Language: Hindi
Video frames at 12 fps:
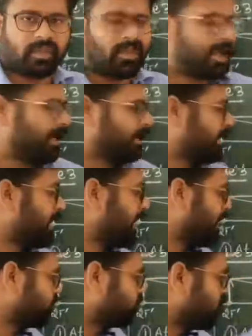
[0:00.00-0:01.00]
लाइट क्या है
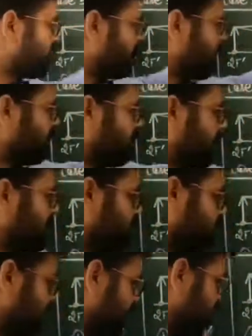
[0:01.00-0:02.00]
एक्चुअल में मीट हो रही है
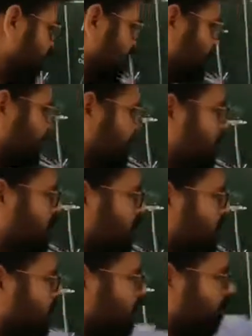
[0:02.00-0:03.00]
तो रियल इमेज और